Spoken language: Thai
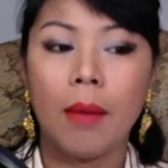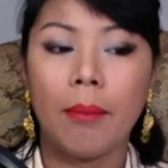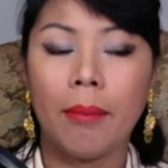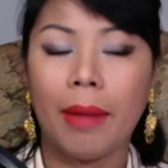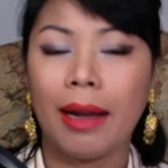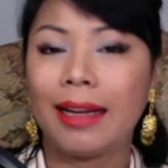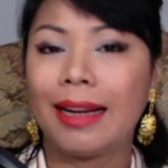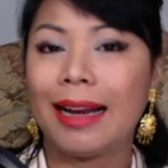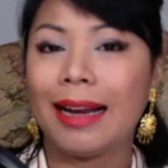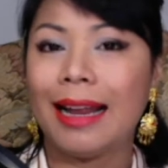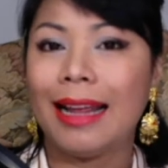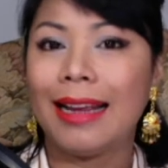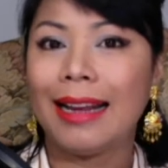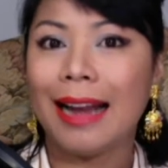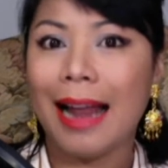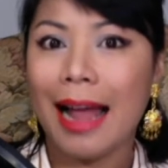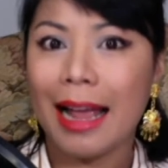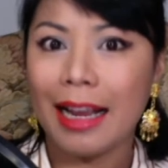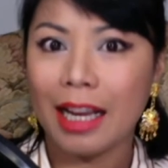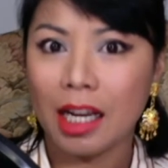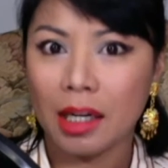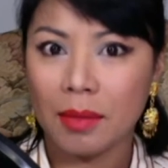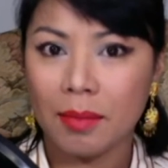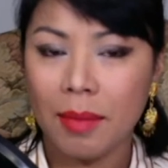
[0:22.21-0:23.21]
มันคล้า
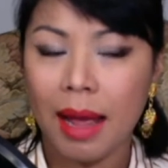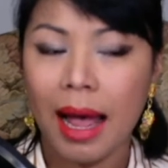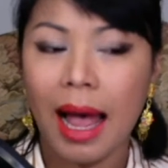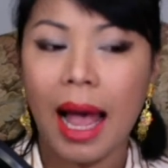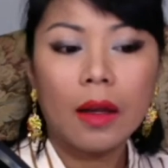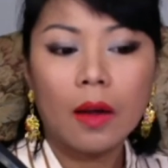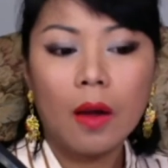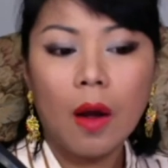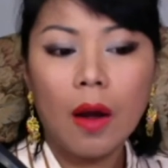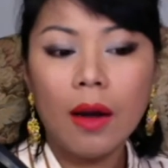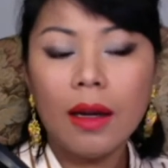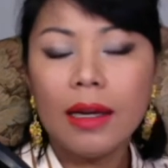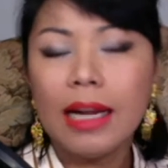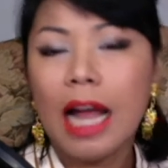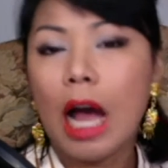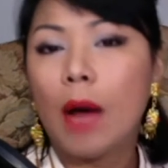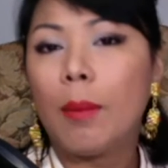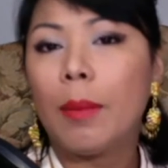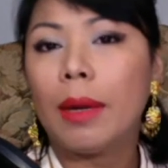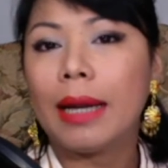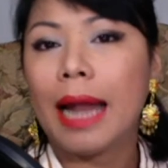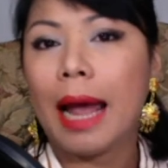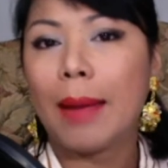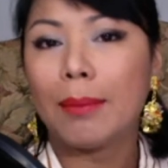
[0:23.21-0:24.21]
ยๆกันมาก ก็เลยเอา
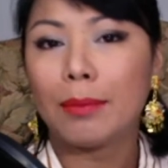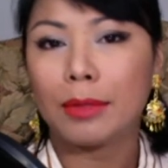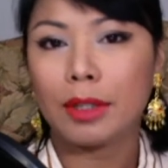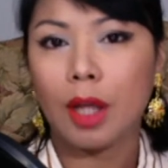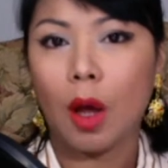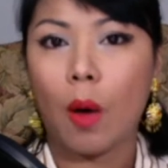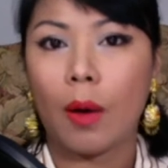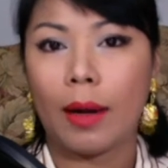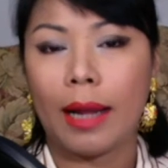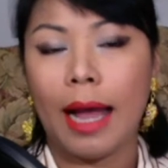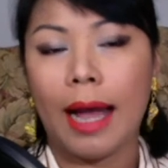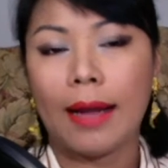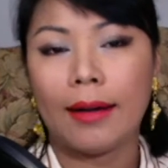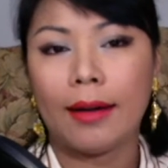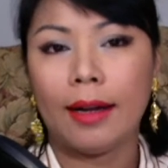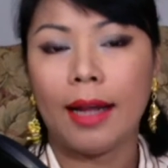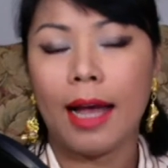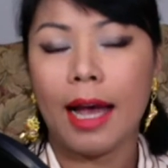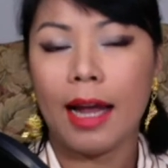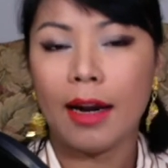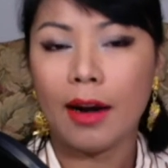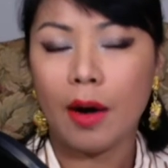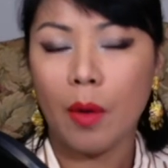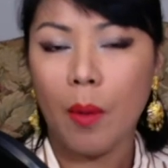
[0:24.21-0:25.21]
มาทำต่อกันนะ
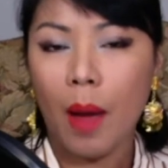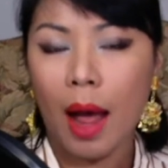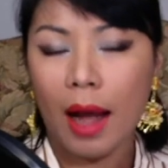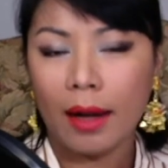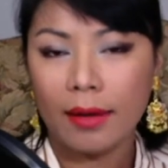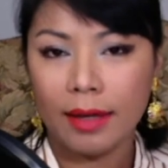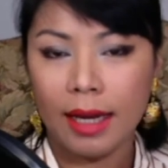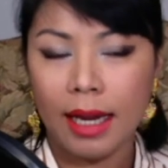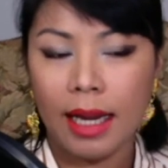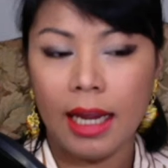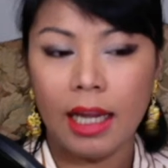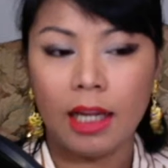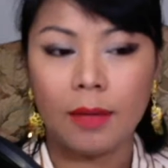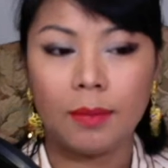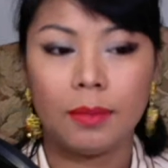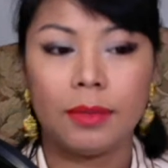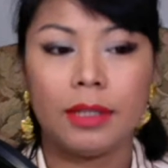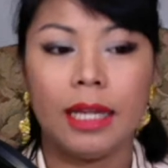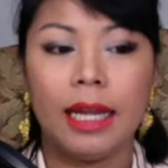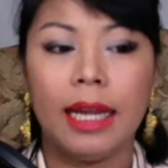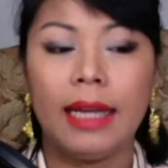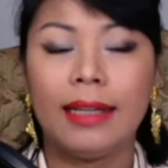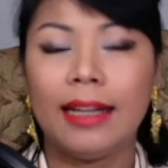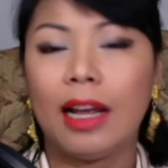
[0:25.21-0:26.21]
คะระหว่างเดกับ
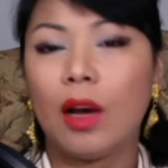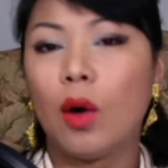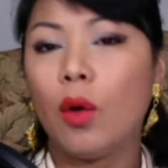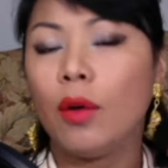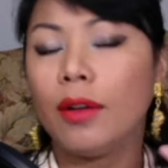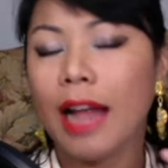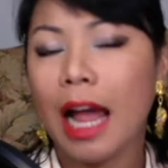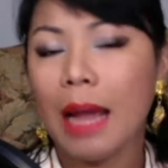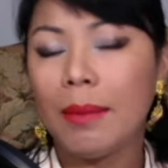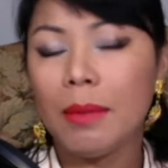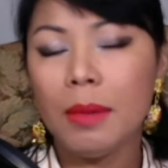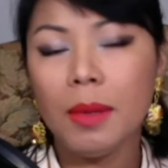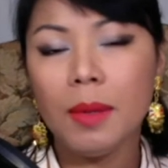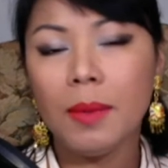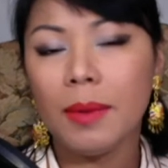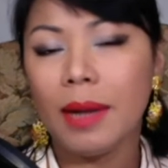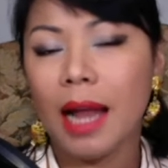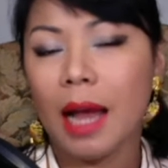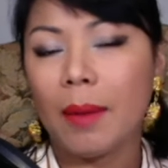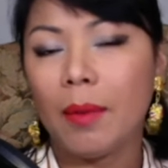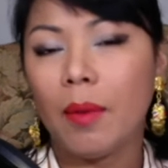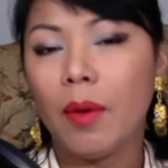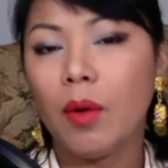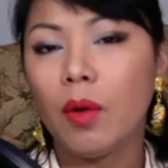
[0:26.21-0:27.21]
เต แต่คนไทยไม่มีปัญ
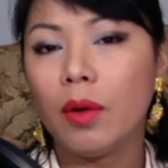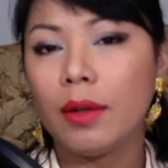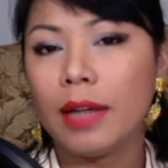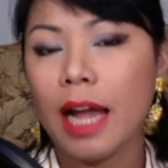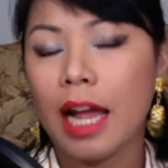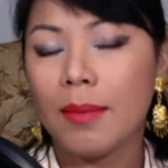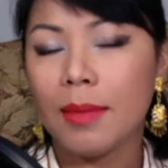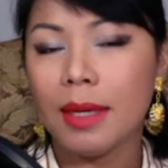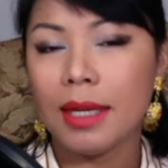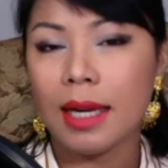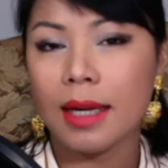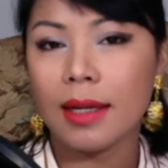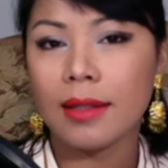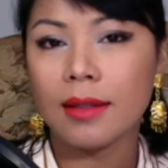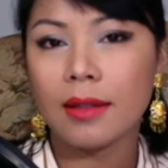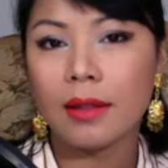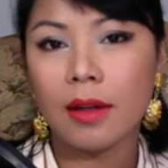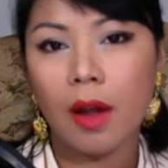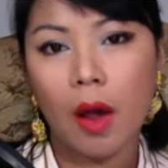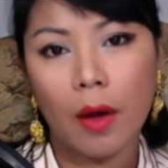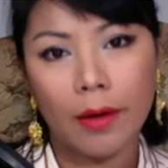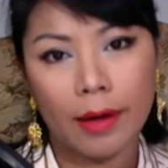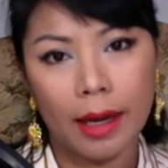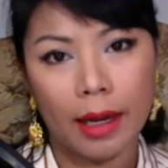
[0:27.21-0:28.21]
หาเพราะว่าคนไทยมีทั้ง
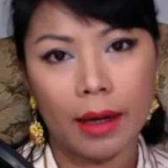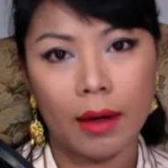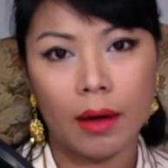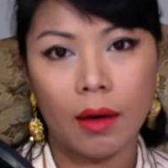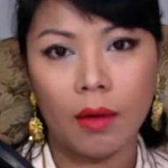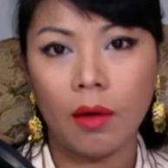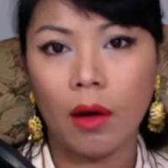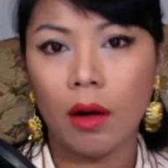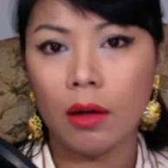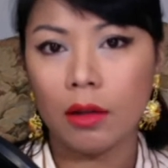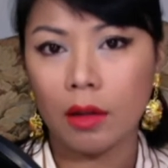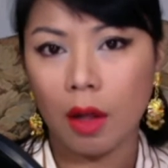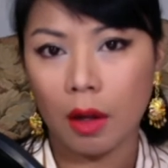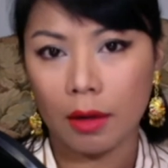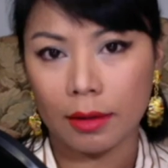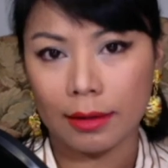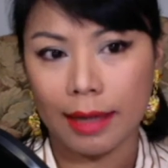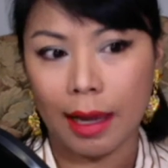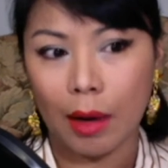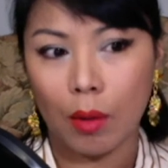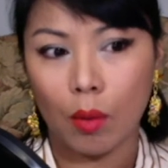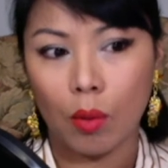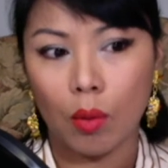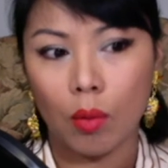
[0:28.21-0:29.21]
ดอเด็ก แล้วก็ต่อ
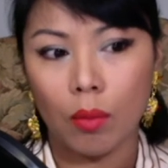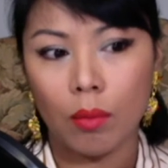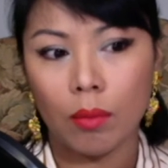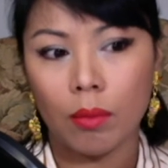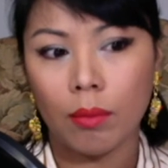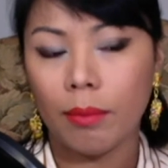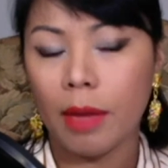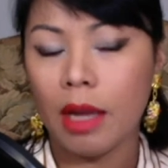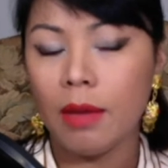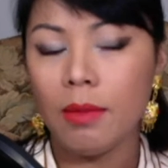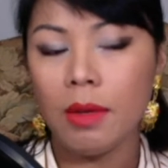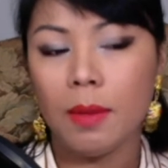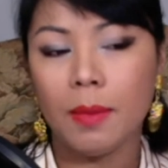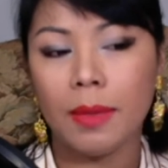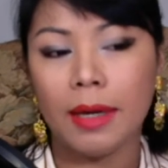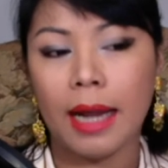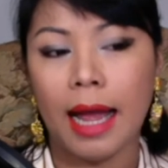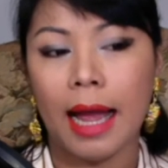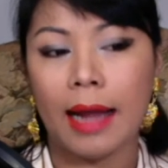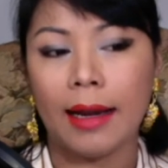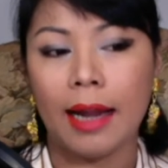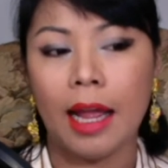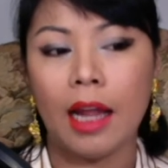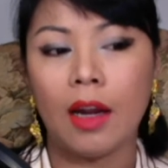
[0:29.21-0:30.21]
เต่าไม่มีปัญ
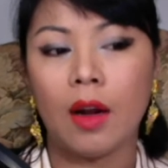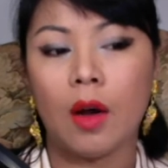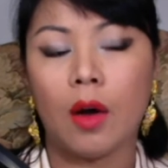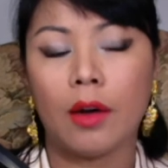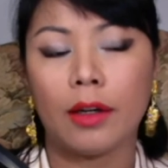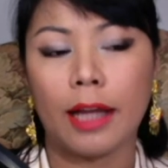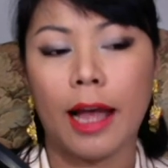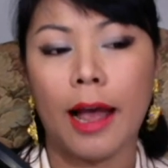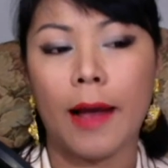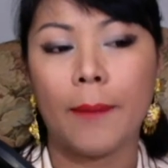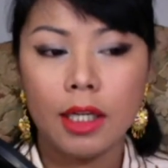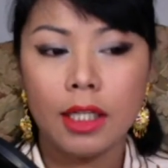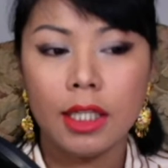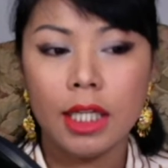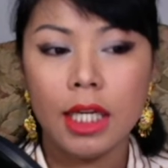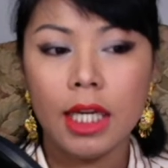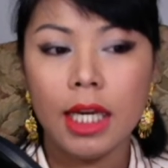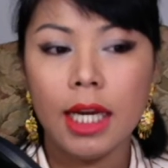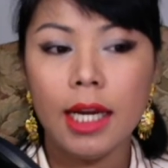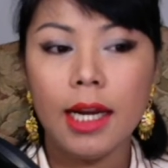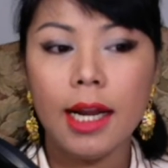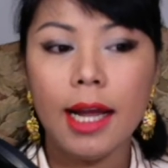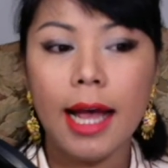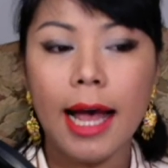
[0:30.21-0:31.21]
หาแน่นอนค่ะที
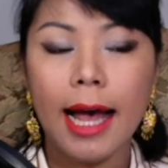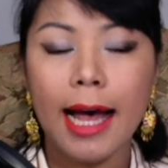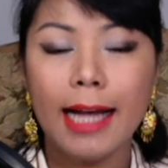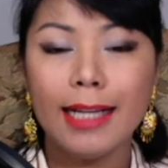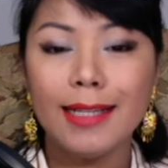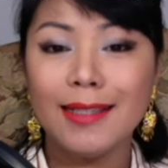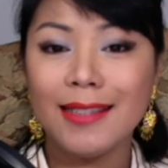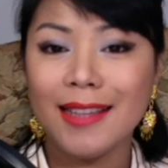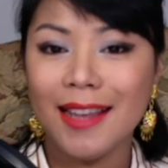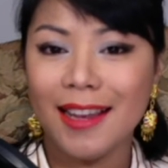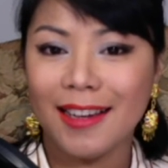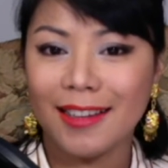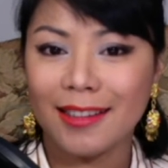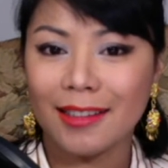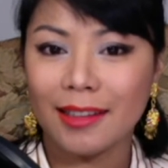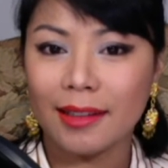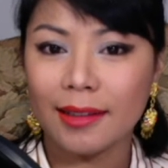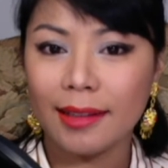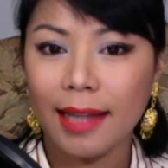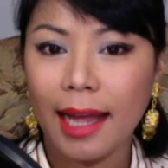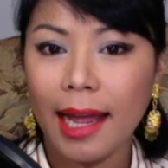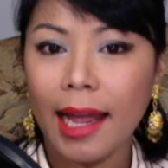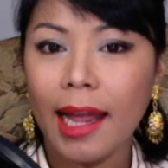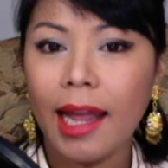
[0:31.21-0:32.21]
นี้นะคะเสียง
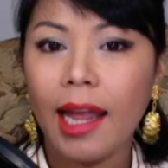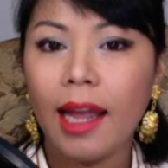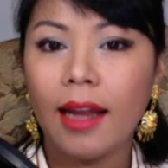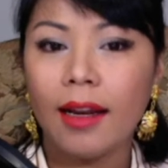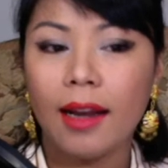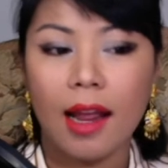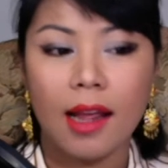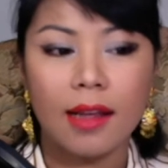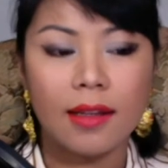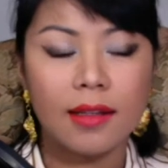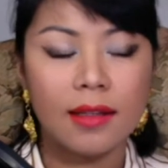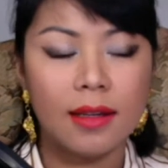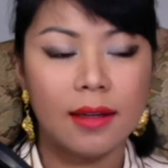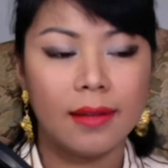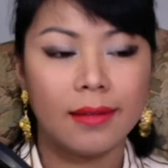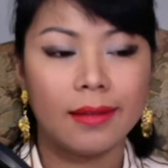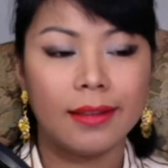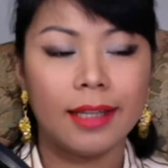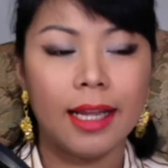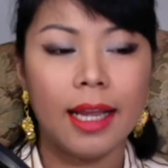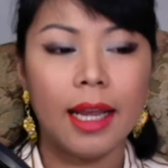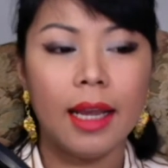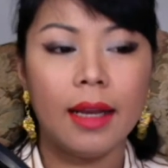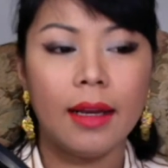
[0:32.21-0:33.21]
เตเนี่ยเสียง
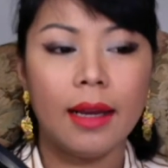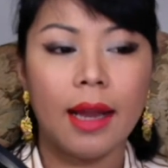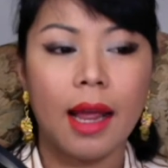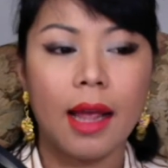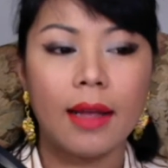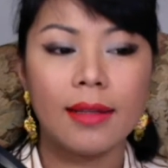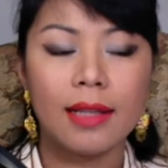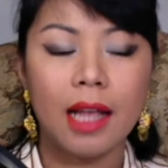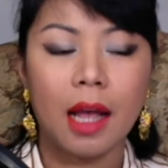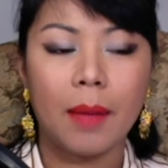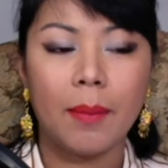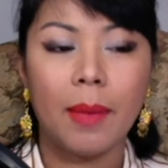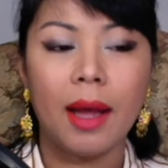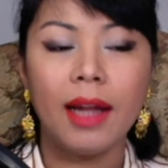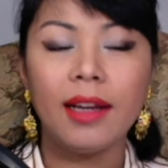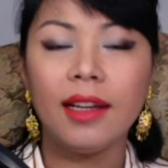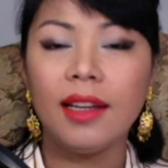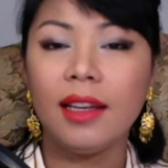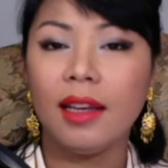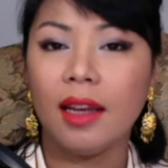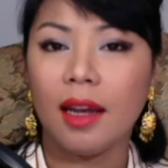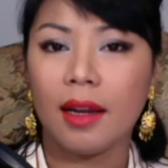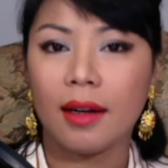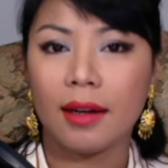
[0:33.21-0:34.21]
เตเนี่ย สามารถ
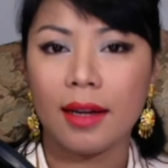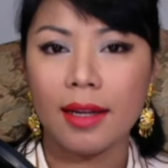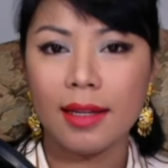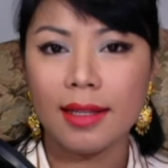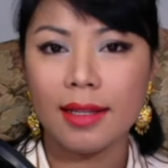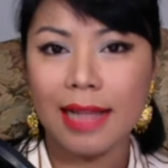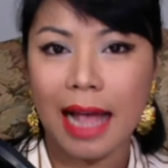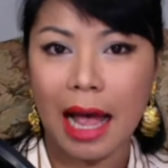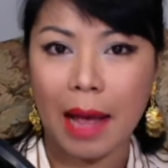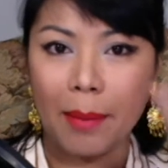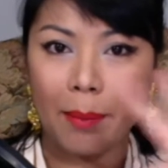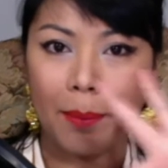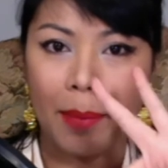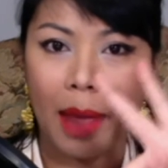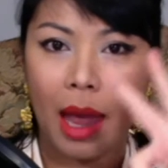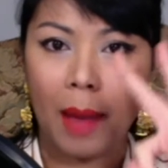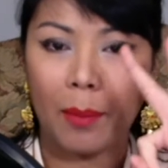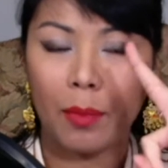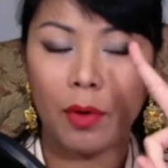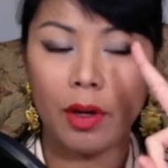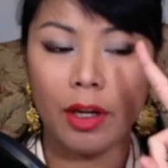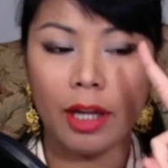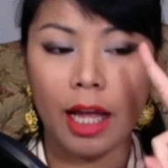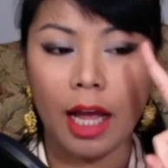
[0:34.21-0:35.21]
เขียนได้ 3 แบบ
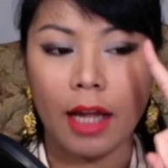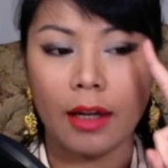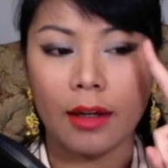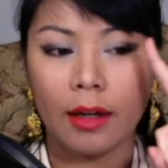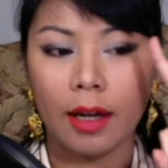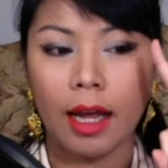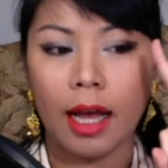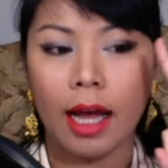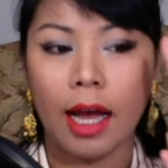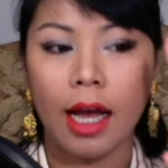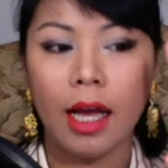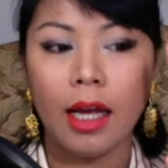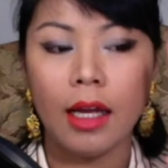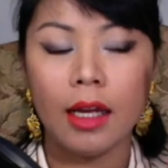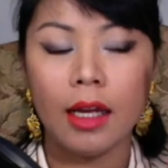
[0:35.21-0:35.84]
ด้วยกันนะคะ